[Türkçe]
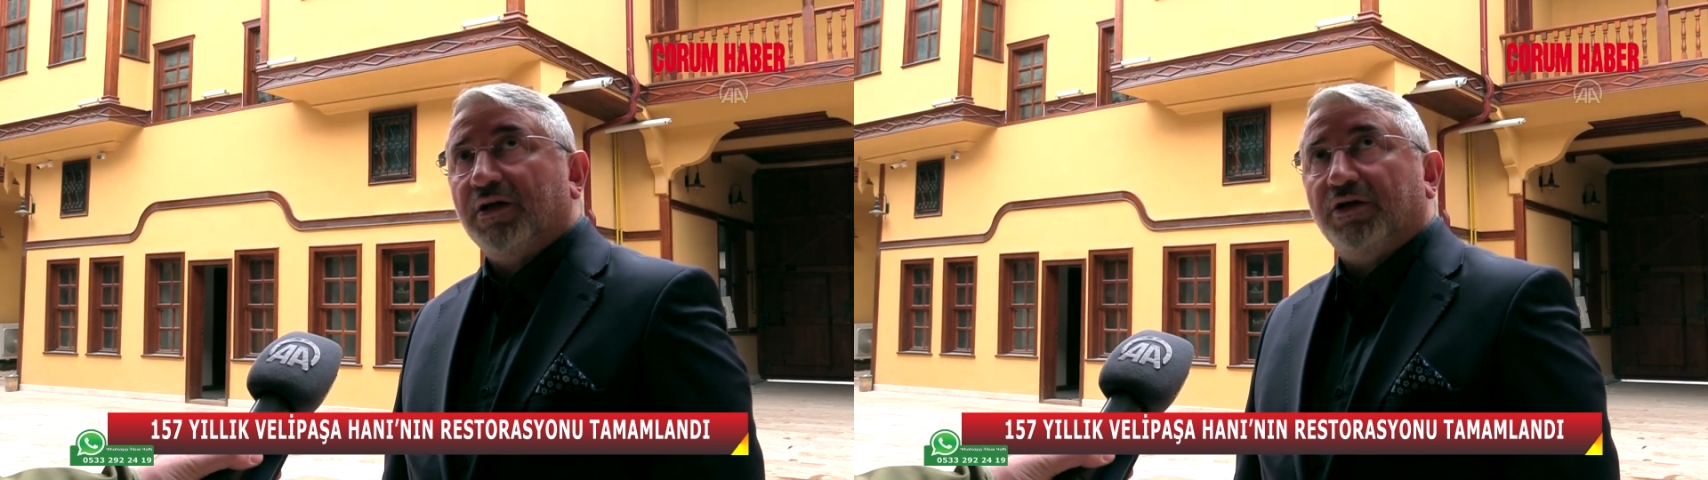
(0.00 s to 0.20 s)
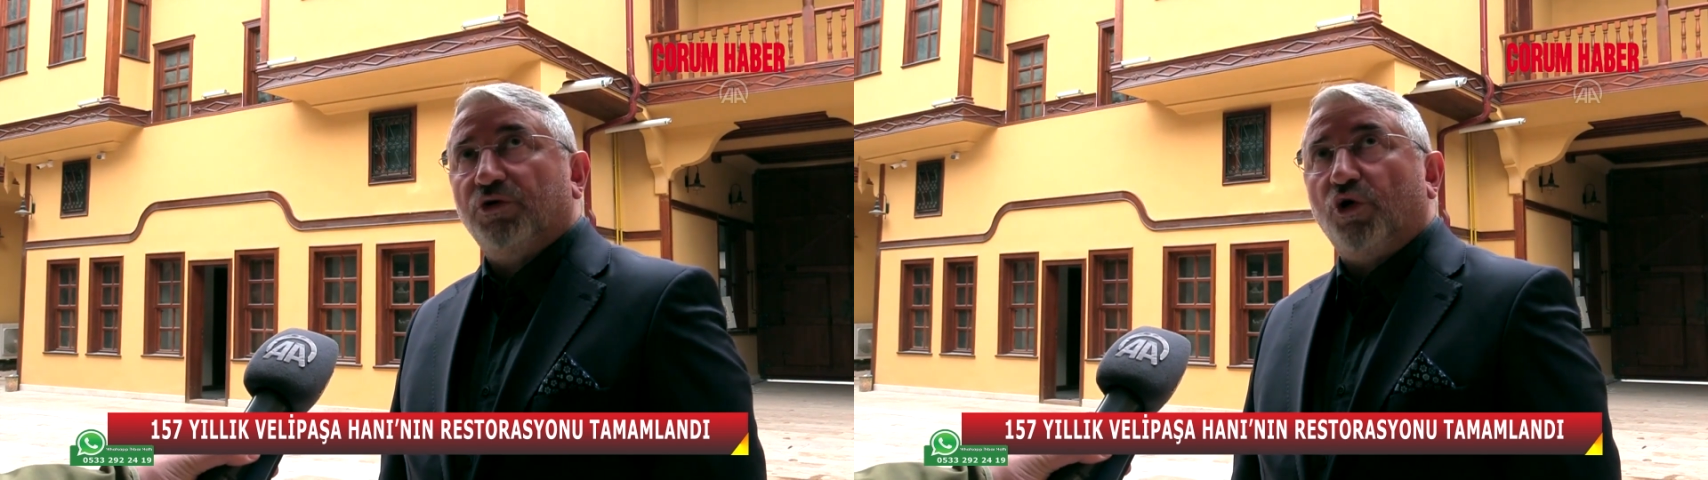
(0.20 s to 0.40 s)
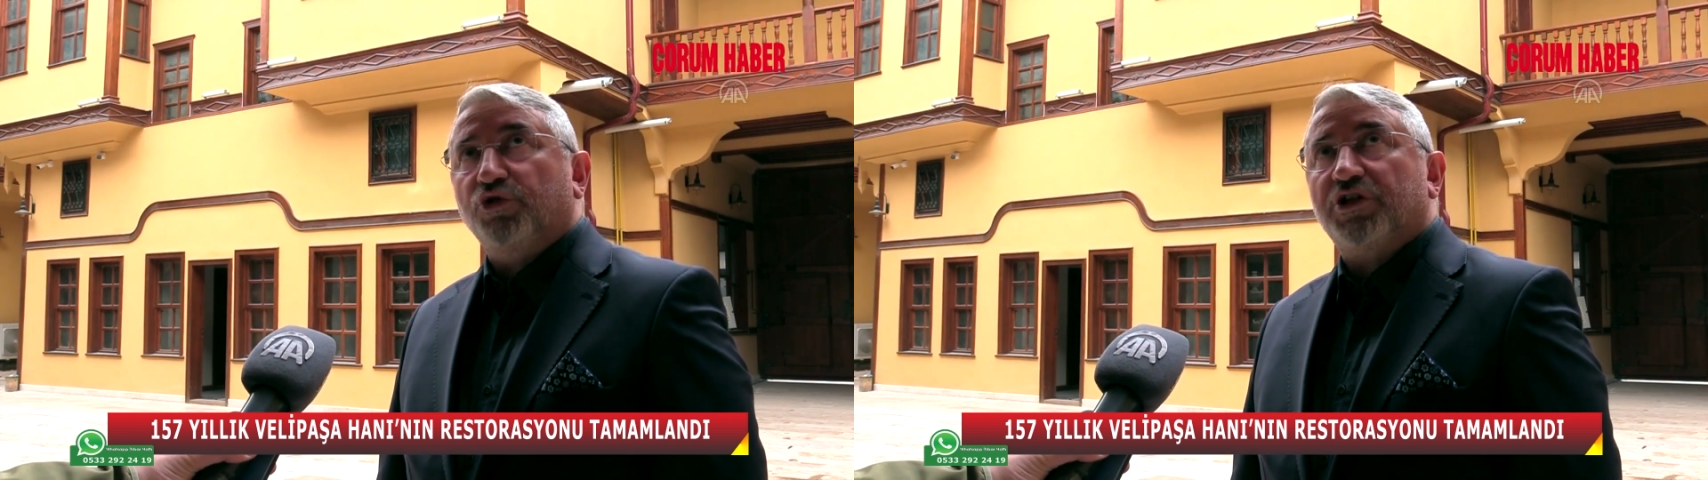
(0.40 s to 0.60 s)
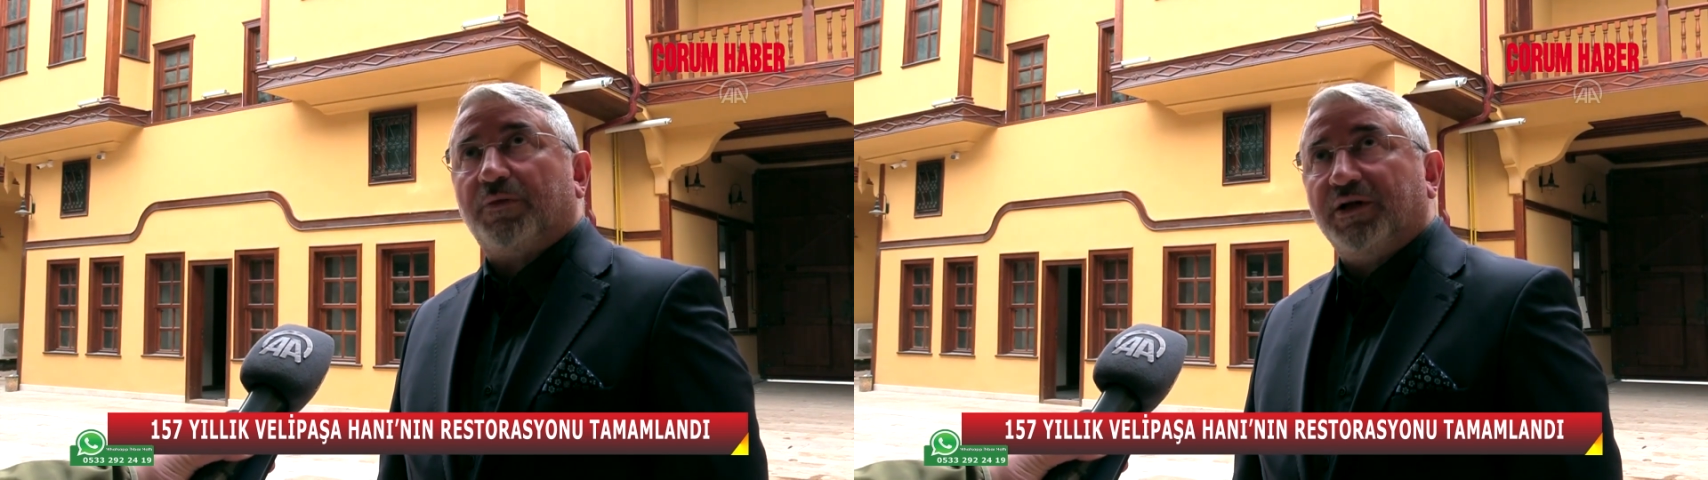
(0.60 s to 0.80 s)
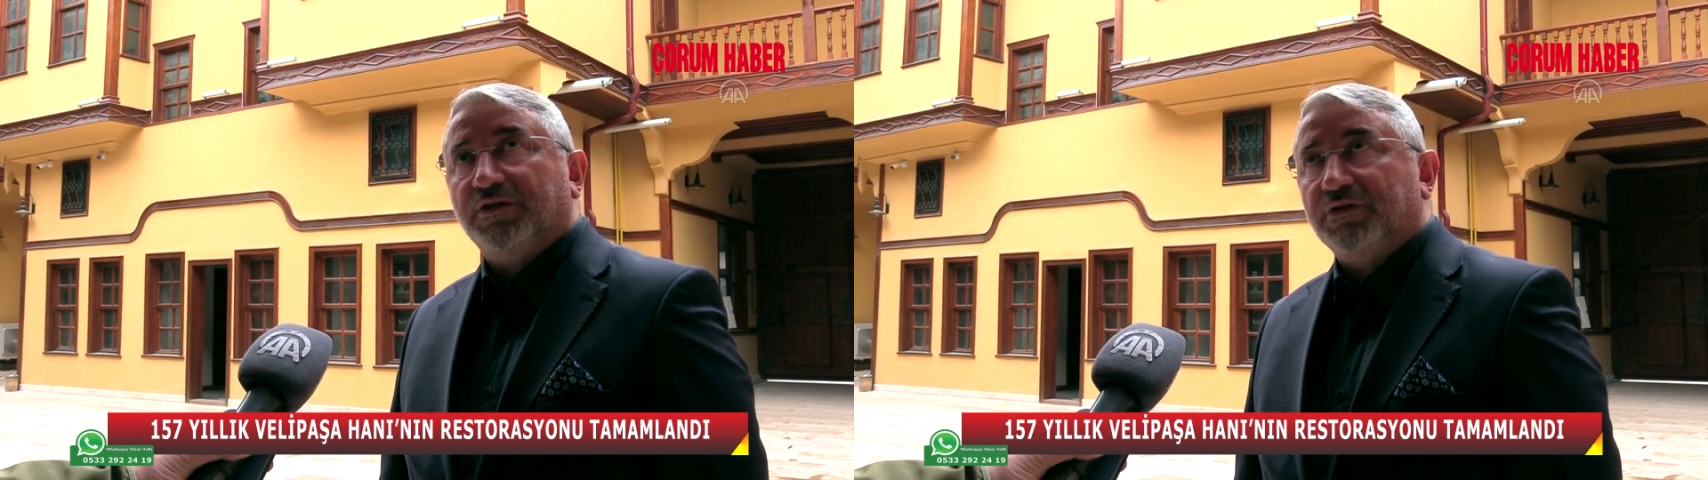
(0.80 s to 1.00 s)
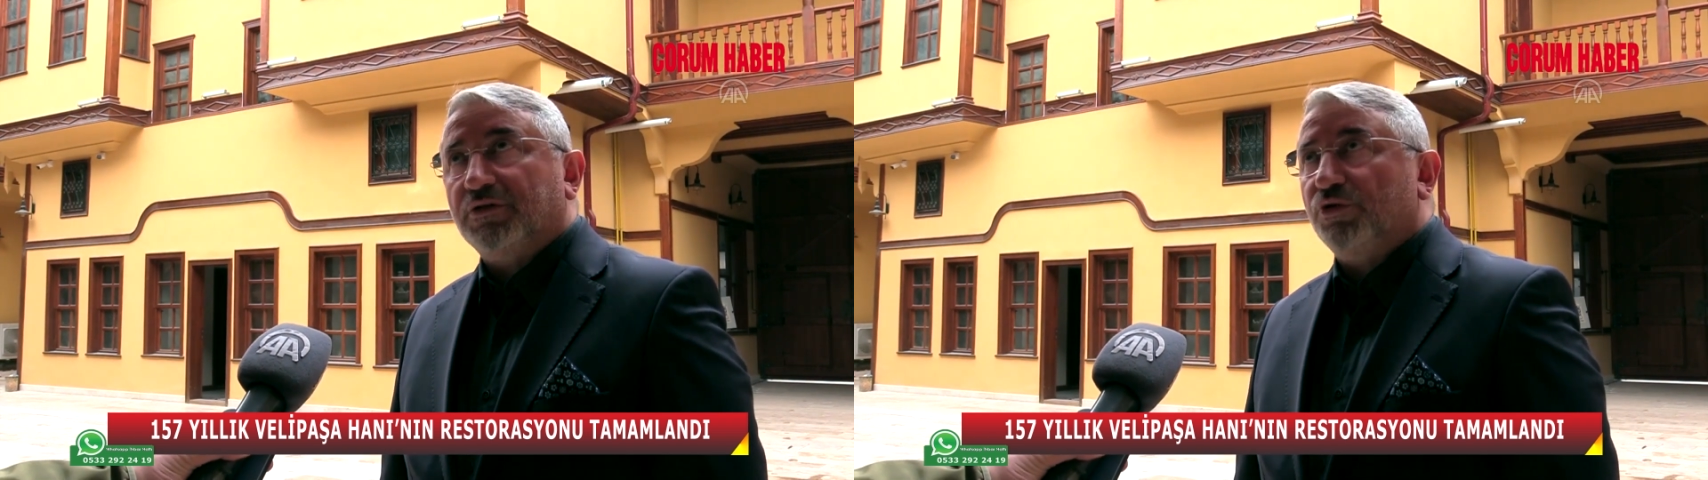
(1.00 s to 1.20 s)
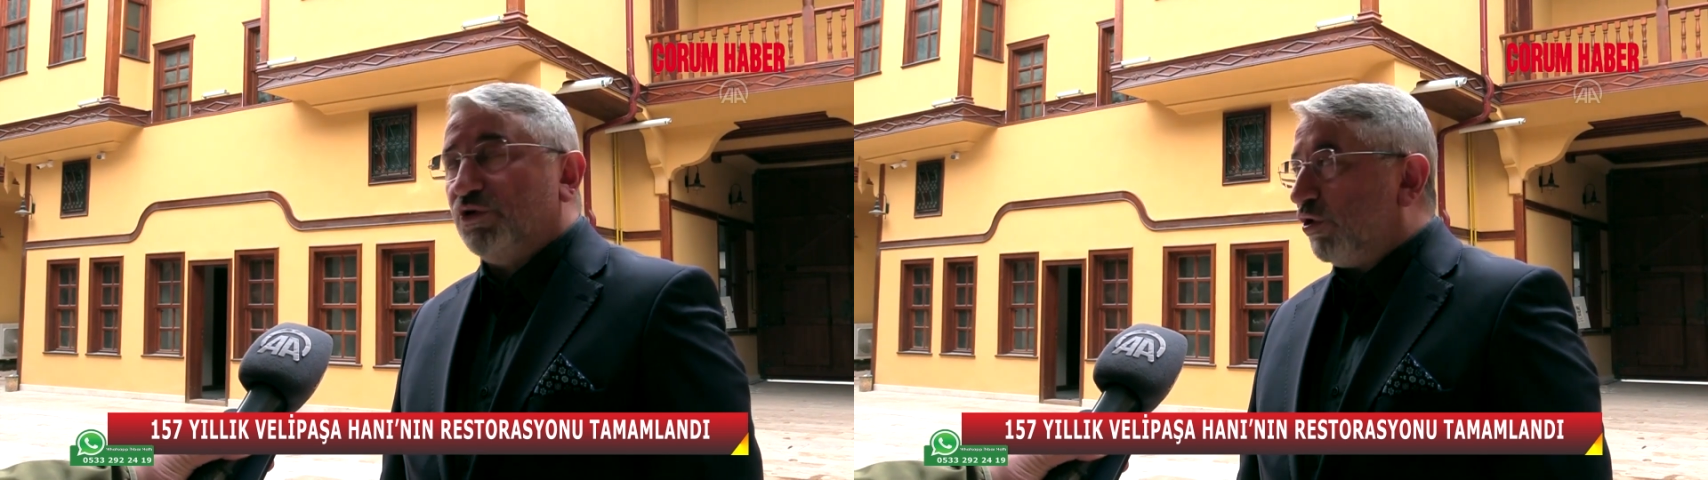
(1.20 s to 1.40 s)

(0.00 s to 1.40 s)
e, yoğun çabanın ürünü